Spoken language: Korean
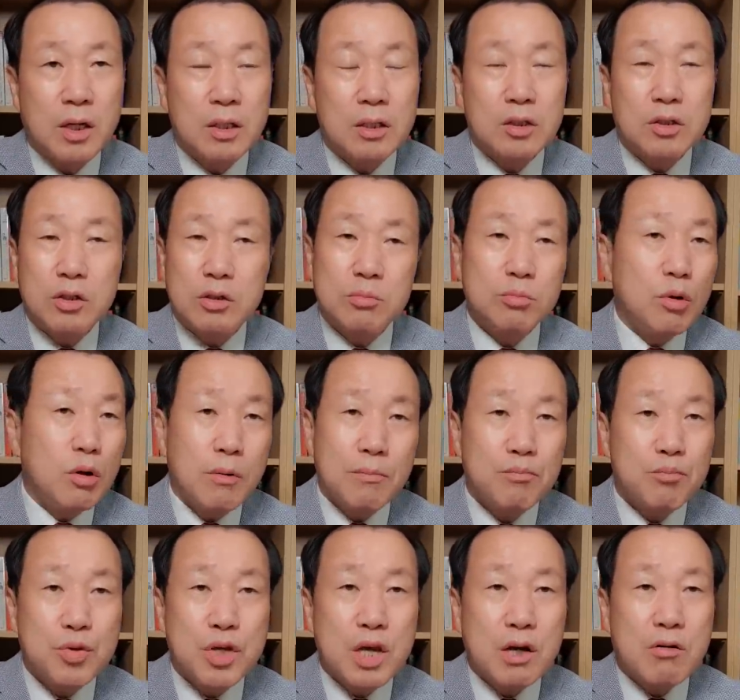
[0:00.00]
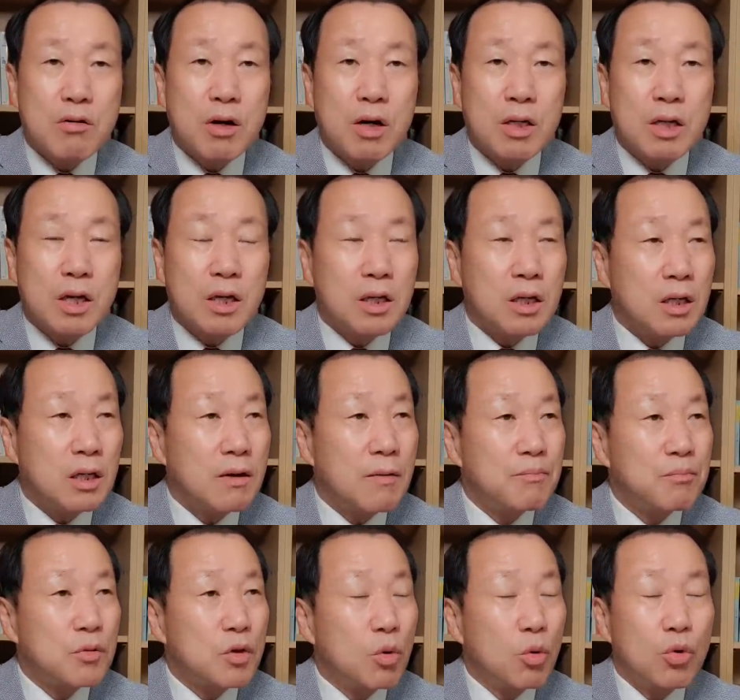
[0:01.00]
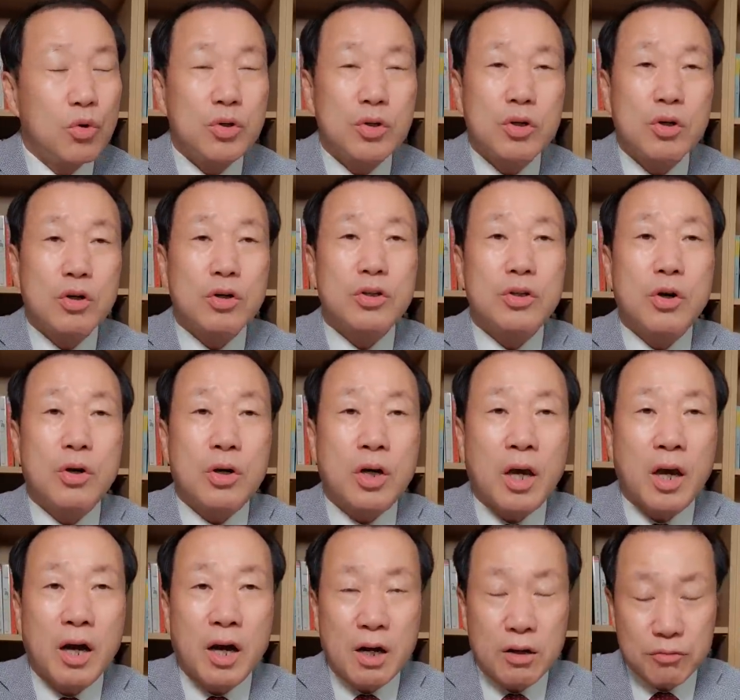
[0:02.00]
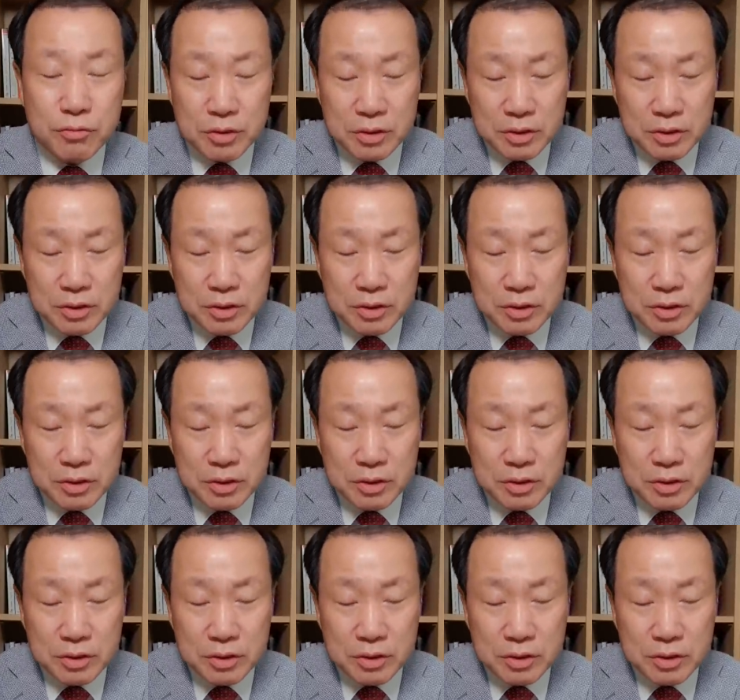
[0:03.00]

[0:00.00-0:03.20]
이거는 뭐 비핵화 얘기 오히려 역향하고